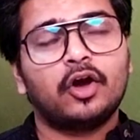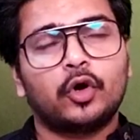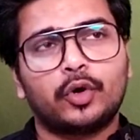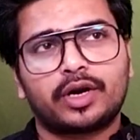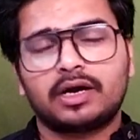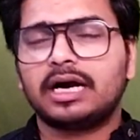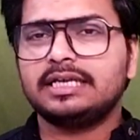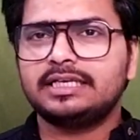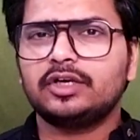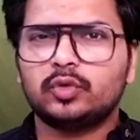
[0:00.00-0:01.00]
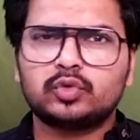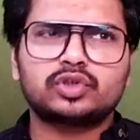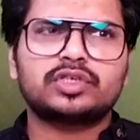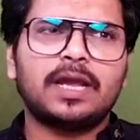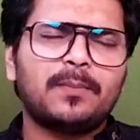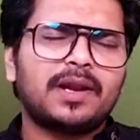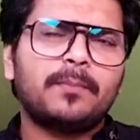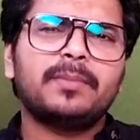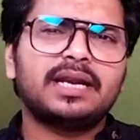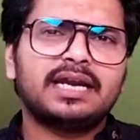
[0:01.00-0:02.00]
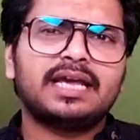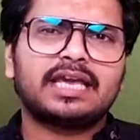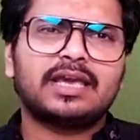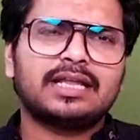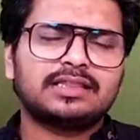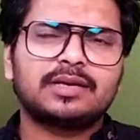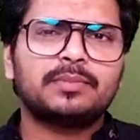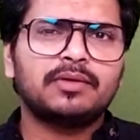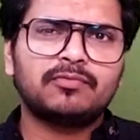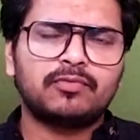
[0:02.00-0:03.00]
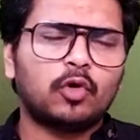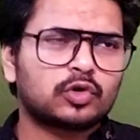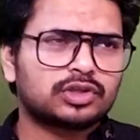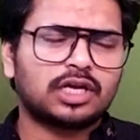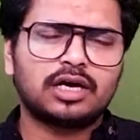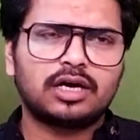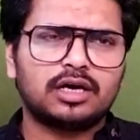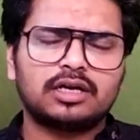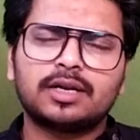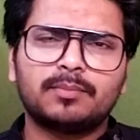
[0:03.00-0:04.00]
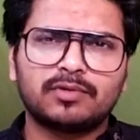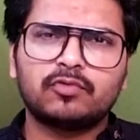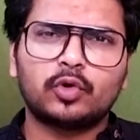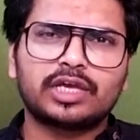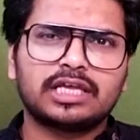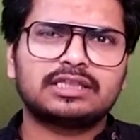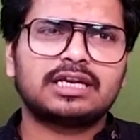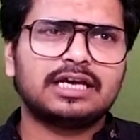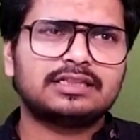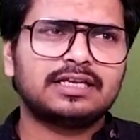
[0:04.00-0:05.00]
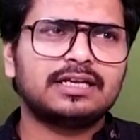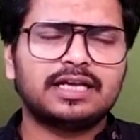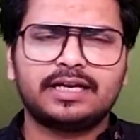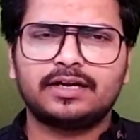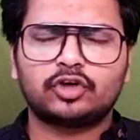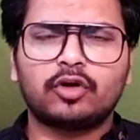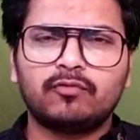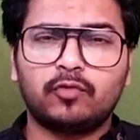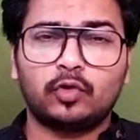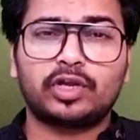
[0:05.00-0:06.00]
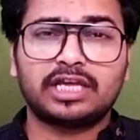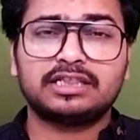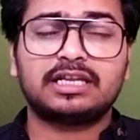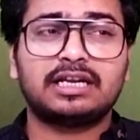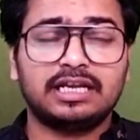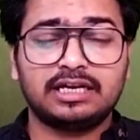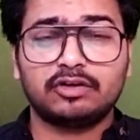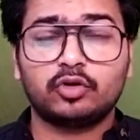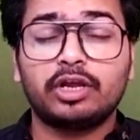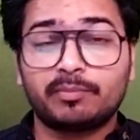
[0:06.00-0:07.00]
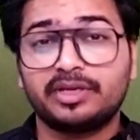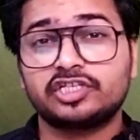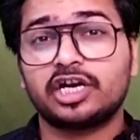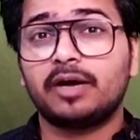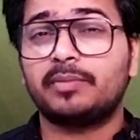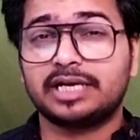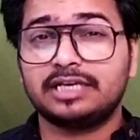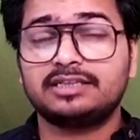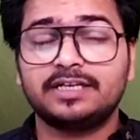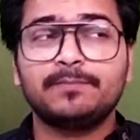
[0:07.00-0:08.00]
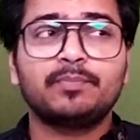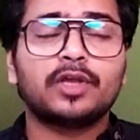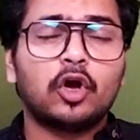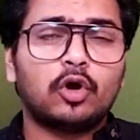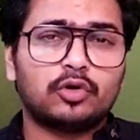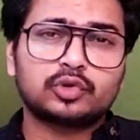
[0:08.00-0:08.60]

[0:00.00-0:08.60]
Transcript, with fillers: और ये उस टाइम लंबी इंडिया के अंदर भी फोर्थ नंबर फोर के अंदर आए थे यानी टॉप फोर के अंदर इन्होंने अपनी जगह बनाई थी और